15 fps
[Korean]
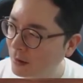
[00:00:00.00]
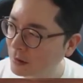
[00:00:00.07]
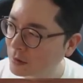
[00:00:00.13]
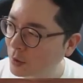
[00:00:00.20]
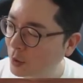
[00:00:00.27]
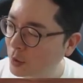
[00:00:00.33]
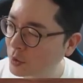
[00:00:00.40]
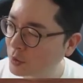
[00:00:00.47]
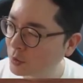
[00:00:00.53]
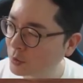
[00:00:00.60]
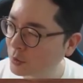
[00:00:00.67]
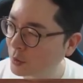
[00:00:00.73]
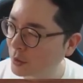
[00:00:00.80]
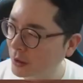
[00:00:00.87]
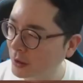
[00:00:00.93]

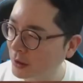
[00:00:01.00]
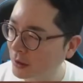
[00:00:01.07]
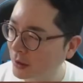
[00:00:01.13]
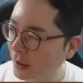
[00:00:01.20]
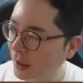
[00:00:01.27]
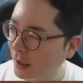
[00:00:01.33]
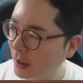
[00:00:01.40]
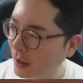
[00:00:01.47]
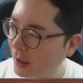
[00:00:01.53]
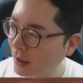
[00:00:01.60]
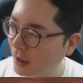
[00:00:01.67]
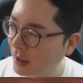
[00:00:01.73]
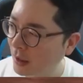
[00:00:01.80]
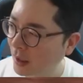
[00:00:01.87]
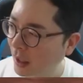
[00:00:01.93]
조중동이 있는데,
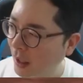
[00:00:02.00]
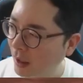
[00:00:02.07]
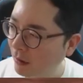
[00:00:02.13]
아,